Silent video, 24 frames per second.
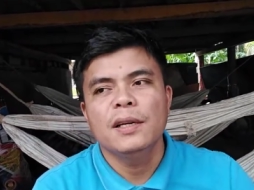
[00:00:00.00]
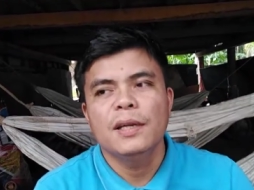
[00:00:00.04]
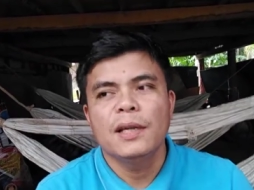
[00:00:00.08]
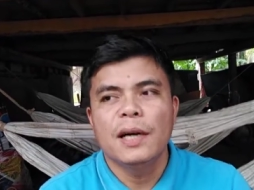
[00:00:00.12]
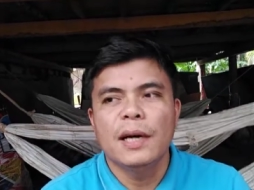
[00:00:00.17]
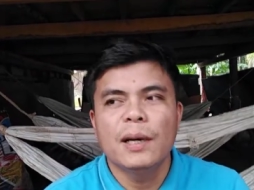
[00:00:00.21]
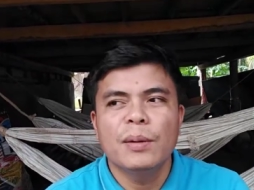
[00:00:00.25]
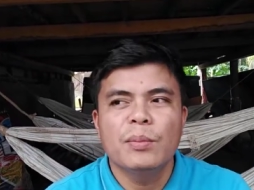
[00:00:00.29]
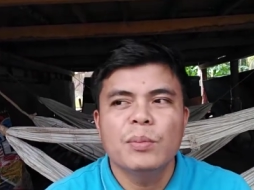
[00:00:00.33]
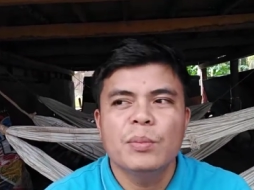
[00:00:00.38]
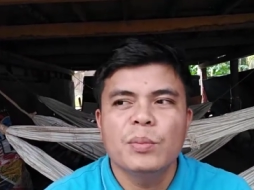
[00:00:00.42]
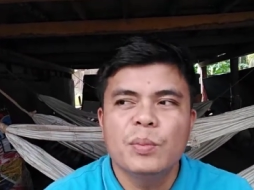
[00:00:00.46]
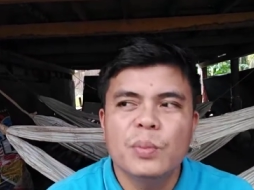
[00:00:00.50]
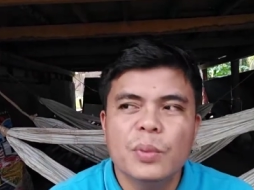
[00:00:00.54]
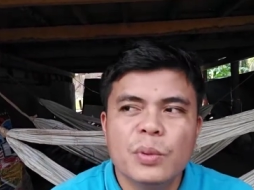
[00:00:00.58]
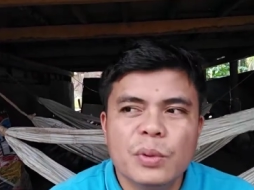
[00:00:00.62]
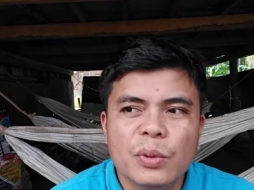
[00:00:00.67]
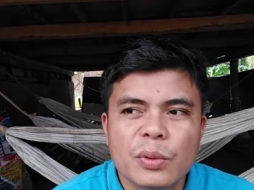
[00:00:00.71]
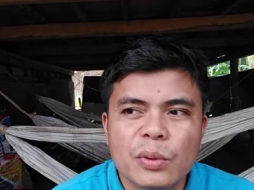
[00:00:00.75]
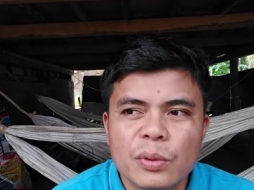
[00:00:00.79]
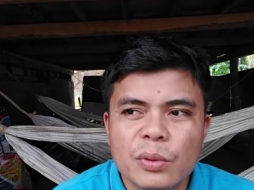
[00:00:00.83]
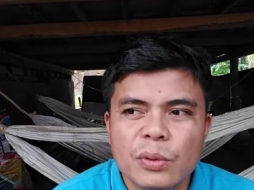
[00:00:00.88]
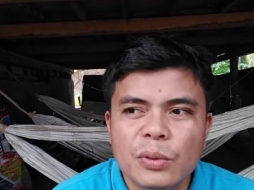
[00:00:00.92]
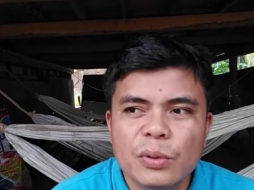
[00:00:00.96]

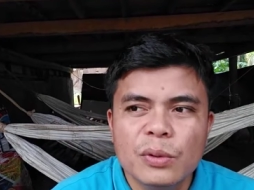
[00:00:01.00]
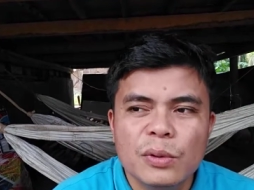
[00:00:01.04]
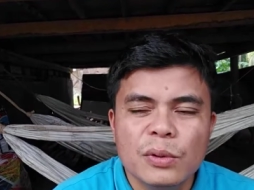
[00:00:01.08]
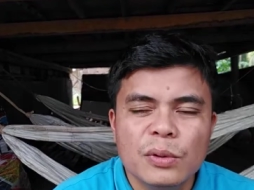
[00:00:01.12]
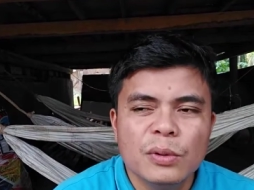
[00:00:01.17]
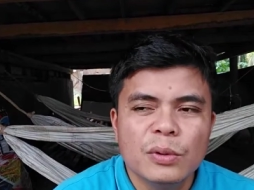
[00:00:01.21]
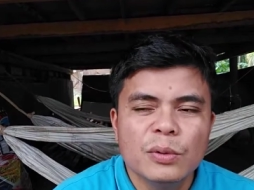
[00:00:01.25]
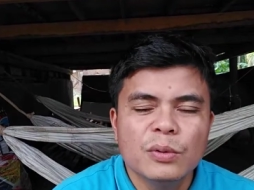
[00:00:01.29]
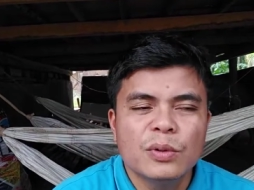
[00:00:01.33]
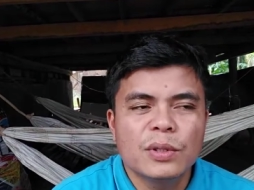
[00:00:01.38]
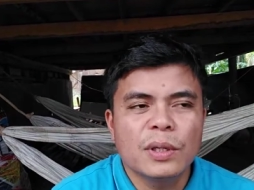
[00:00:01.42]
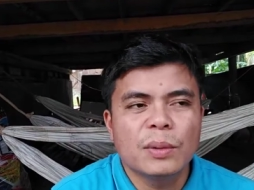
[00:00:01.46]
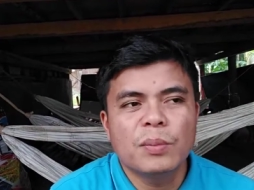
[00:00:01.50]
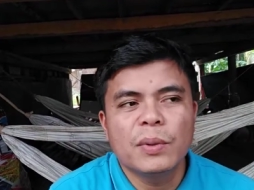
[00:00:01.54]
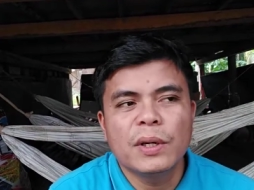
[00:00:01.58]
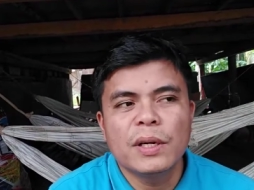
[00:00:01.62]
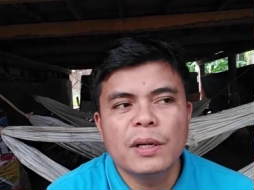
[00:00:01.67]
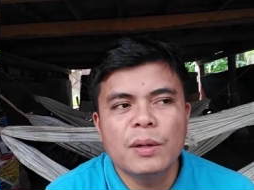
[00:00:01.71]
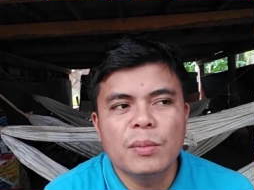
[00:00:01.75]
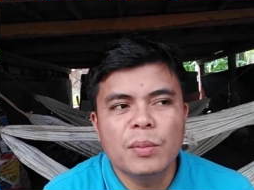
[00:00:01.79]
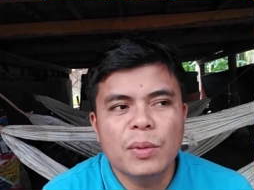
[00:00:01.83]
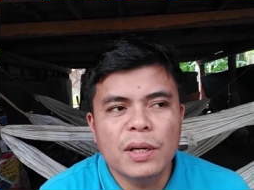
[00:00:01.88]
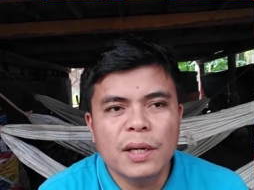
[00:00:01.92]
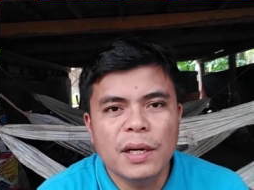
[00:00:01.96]
ampo, unsa pa
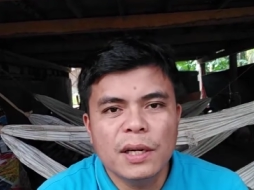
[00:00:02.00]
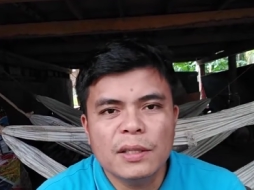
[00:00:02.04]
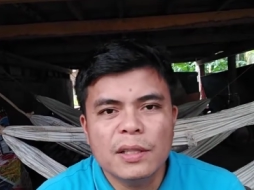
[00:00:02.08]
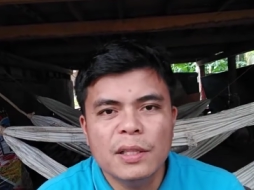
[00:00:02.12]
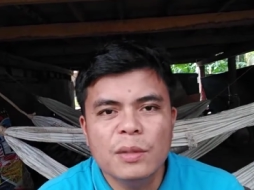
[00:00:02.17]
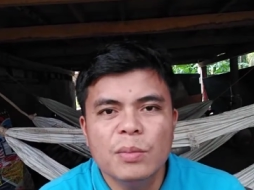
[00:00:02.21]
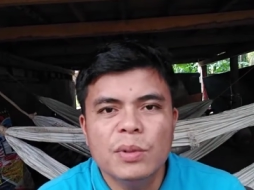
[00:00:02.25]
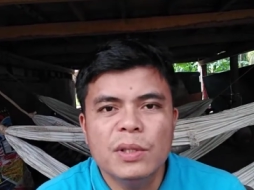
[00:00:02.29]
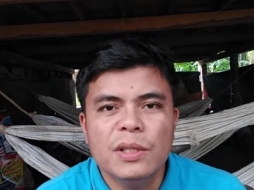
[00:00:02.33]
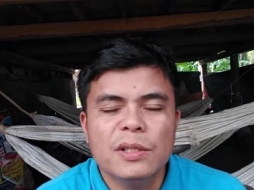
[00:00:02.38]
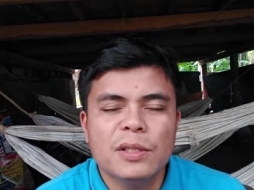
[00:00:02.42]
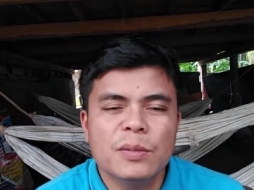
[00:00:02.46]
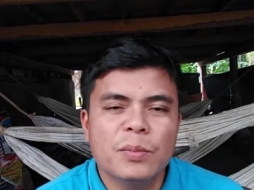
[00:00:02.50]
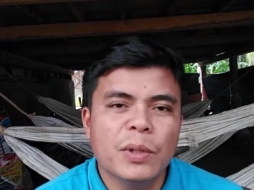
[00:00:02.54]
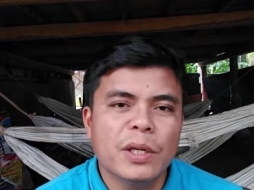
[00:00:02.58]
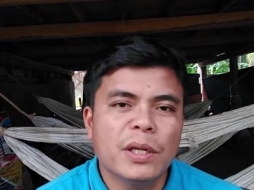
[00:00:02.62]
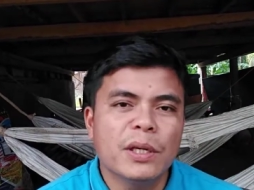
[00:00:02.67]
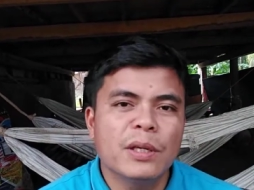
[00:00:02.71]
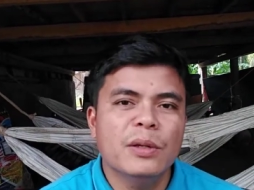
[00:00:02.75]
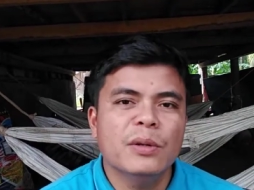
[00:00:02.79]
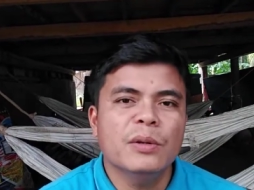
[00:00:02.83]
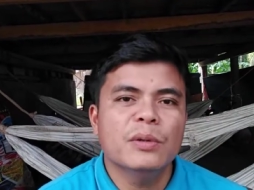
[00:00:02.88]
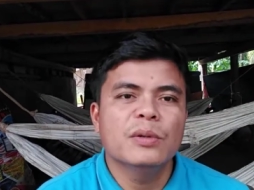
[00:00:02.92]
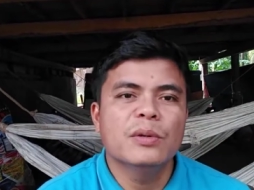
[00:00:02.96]
na mga activities pang
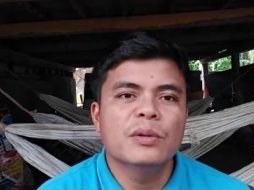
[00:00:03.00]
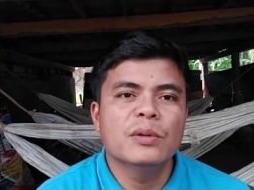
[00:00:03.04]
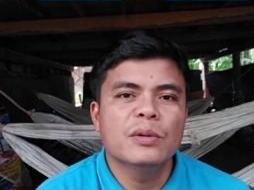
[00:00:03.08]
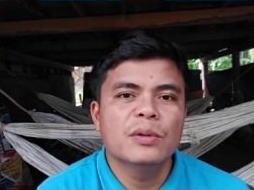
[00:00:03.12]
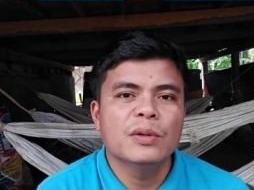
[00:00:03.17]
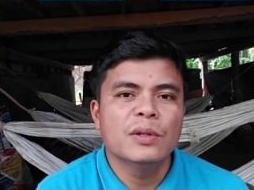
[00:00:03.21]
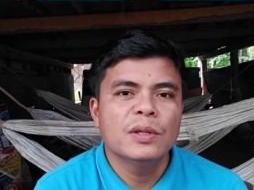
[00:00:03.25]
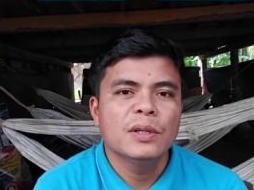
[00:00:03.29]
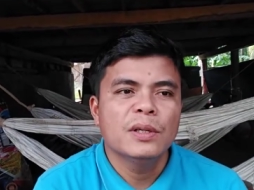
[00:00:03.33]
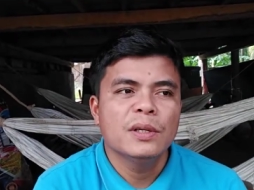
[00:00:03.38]
Ginoo,